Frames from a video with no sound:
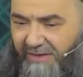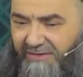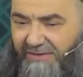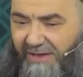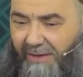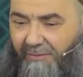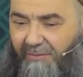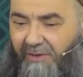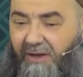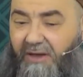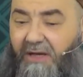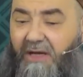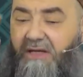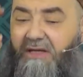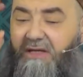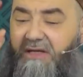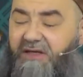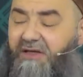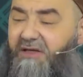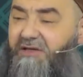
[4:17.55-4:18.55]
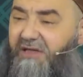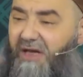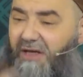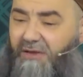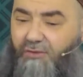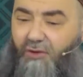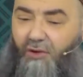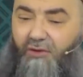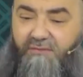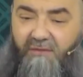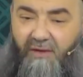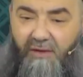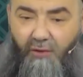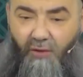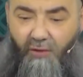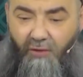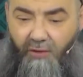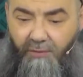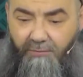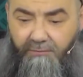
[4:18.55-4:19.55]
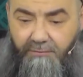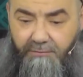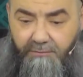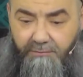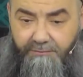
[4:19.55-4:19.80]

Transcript: azabı. İki şey söz veriyorum.